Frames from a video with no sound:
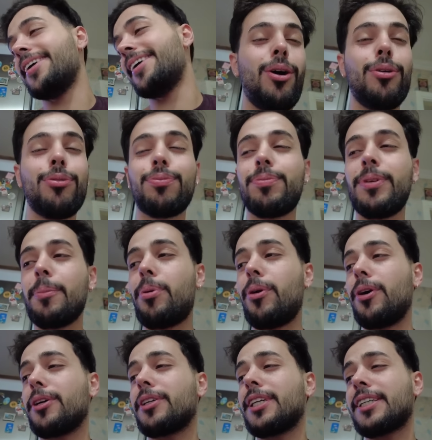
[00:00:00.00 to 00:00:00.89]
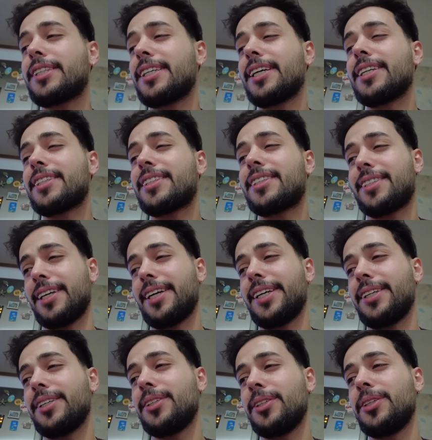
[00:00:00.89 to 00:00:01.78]
of Poyraz
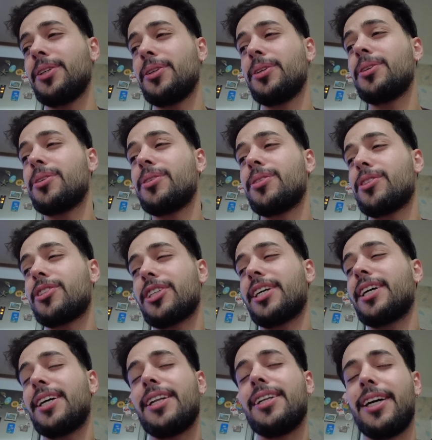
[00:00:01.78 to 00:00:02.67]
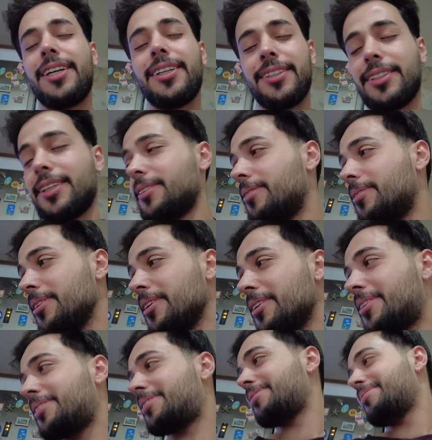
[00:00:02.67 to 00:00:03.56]
eser Ya sus.
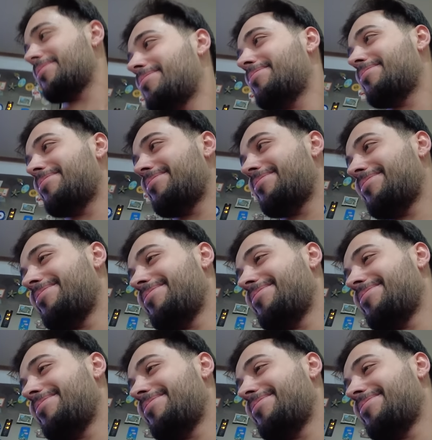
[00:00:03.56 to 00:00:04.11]
Sese bak.